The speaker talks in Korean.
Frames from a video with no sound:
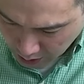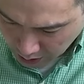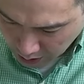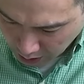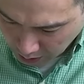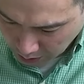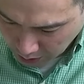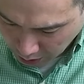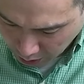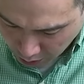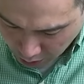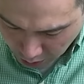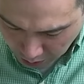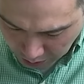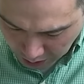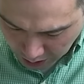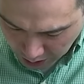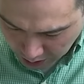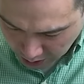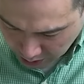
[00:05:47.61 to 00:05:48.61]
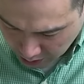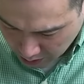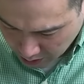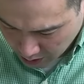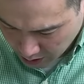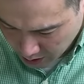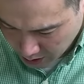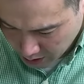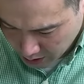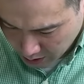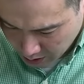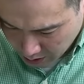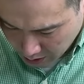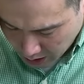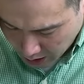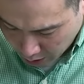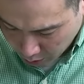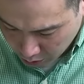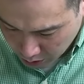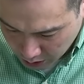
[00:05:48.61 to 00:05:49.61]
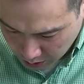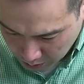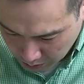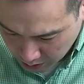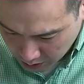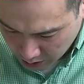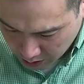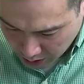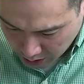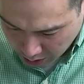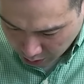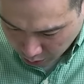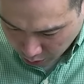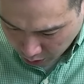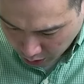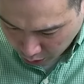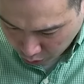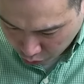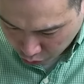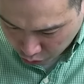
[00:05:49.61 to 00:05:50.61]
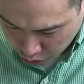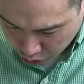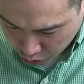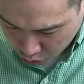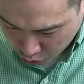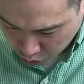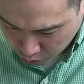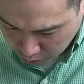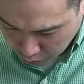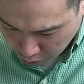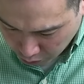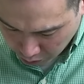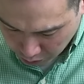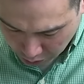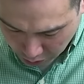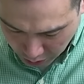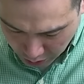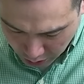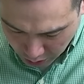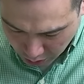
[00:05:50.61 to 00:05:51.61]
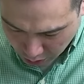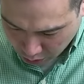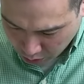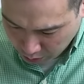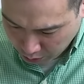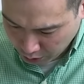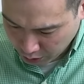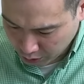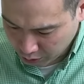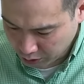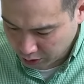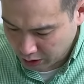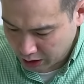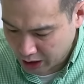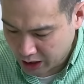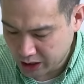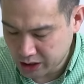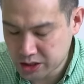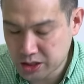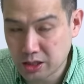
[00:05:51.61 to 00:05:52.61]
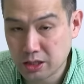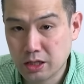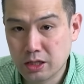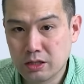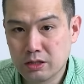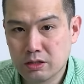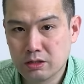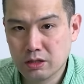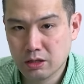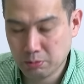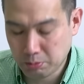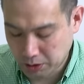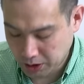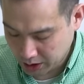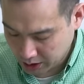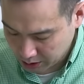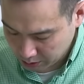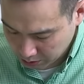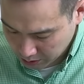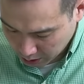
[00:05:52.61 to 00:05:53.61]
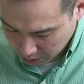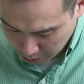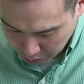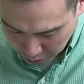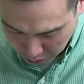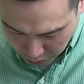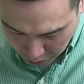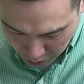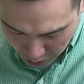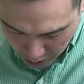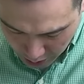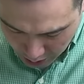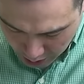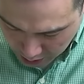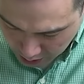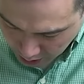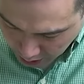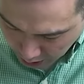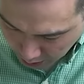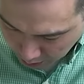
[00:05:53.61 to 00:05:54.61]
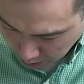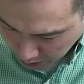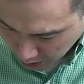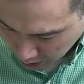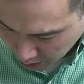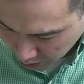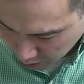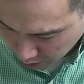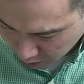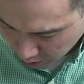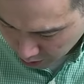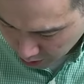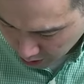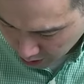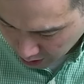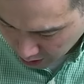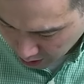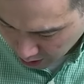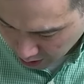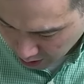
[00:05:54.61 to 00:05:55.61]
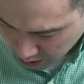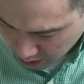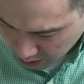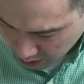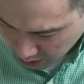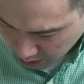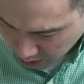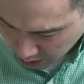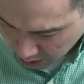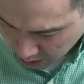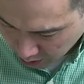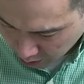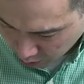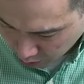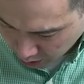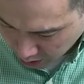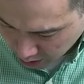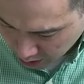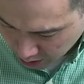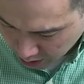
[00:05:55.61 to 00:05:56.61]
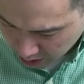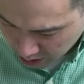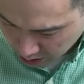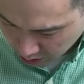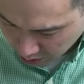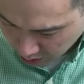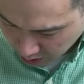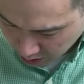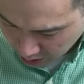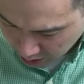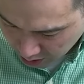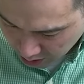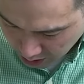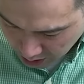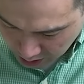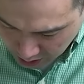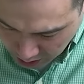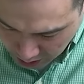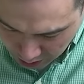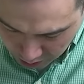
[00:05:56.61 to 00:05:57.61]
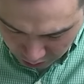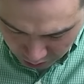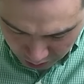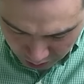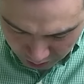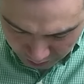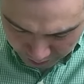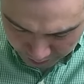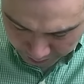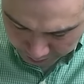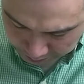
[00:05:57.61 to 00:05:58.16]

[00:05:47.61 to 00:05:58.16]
그다음 영업이익은 가온칩스가 올해 99% 늘어날 거로 보이고요. 에이징랜드가 124%, 자람 테크놀로지가 네, 올해 흑전 예상하고요.